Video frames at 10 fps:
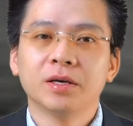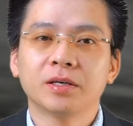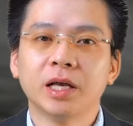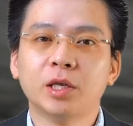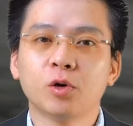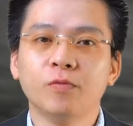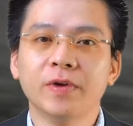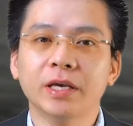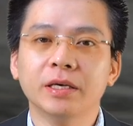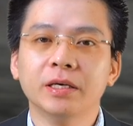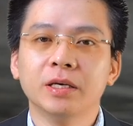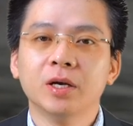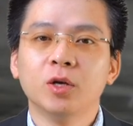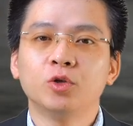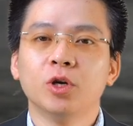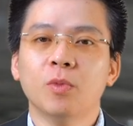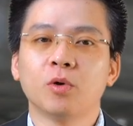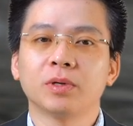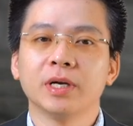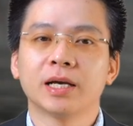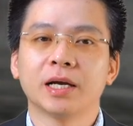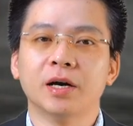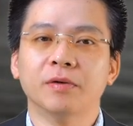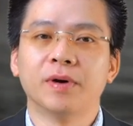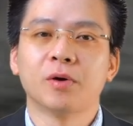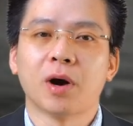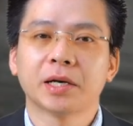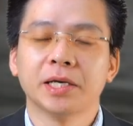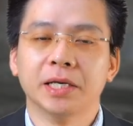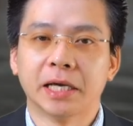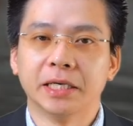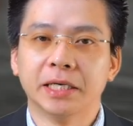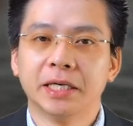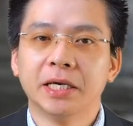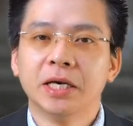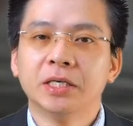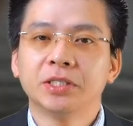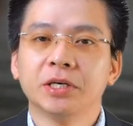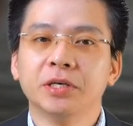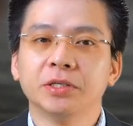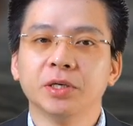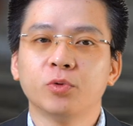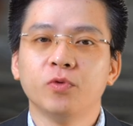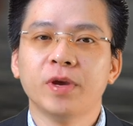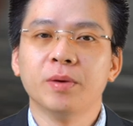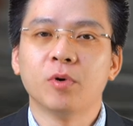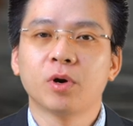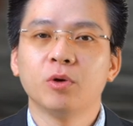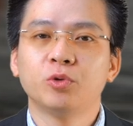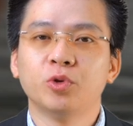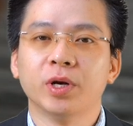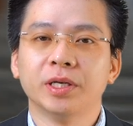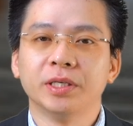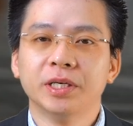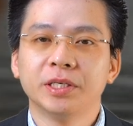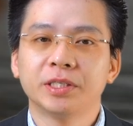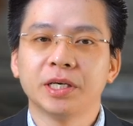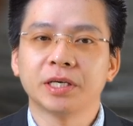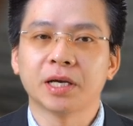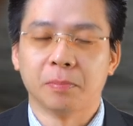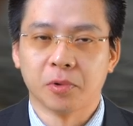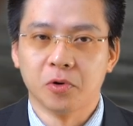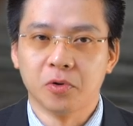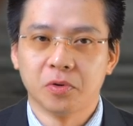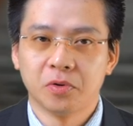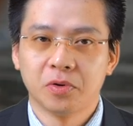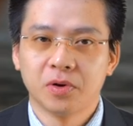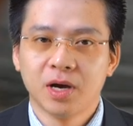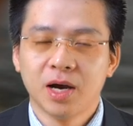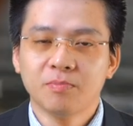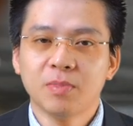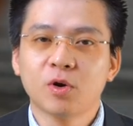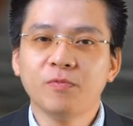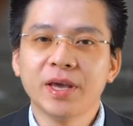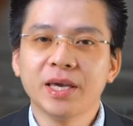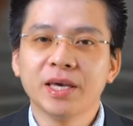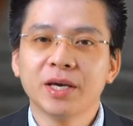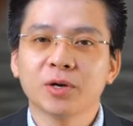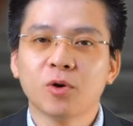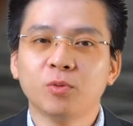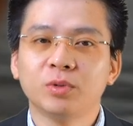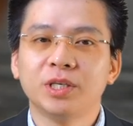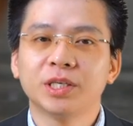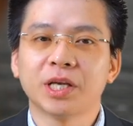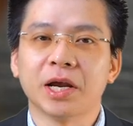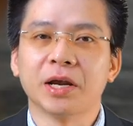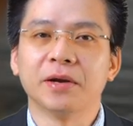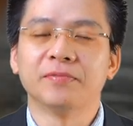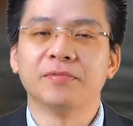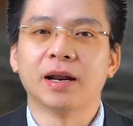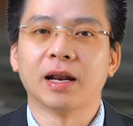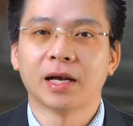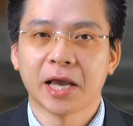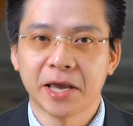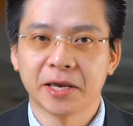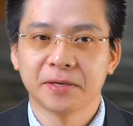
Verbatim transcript: Kính thưa quý vị, chuyên mục DKN Văn hóa kỳ này xin gửi tới quý vị một câu chuyện nhân sinh cảm ngộ. Mời quý vị cùng chia sẻ và lắng nghe.